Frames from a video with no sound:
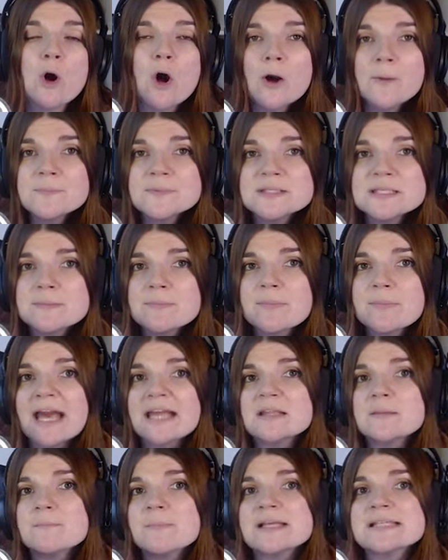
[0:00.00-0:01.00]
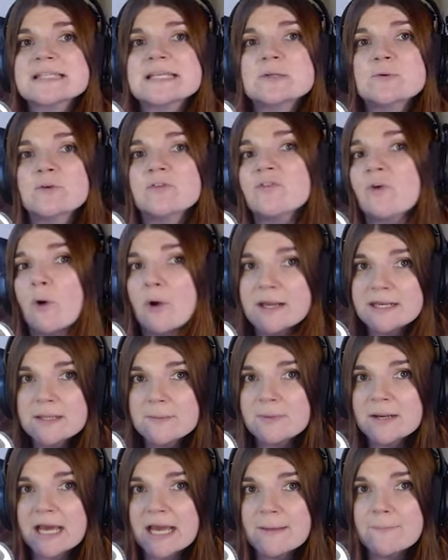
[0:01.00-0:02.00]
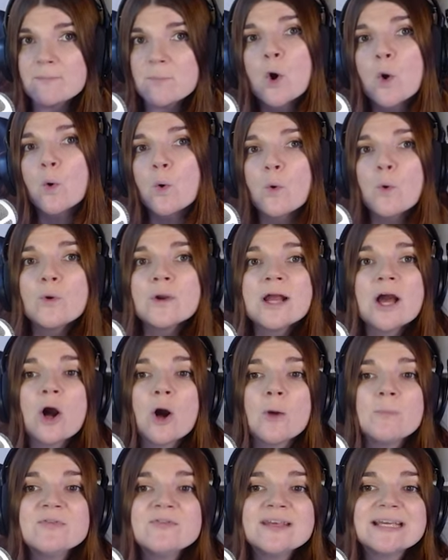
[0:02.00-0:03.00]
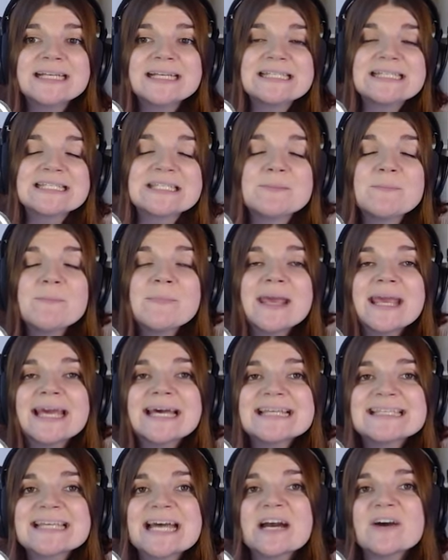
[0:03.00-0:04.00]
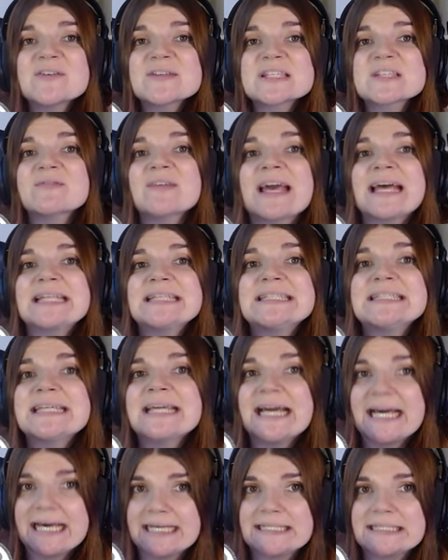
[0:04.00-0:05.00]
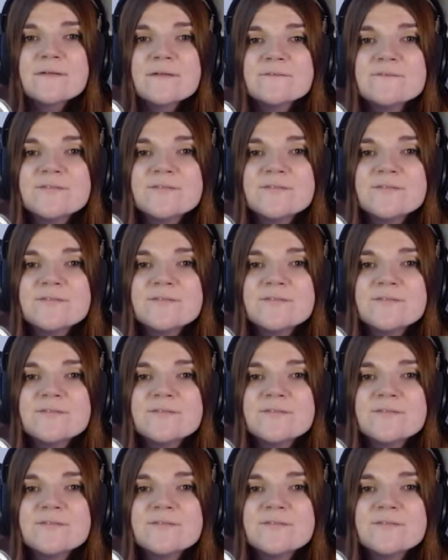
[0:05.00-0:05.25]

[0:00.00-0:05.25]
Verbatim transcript: ob die beiden besser nur Freunde bleiben oder ob wirklich mehr daraus werden kann.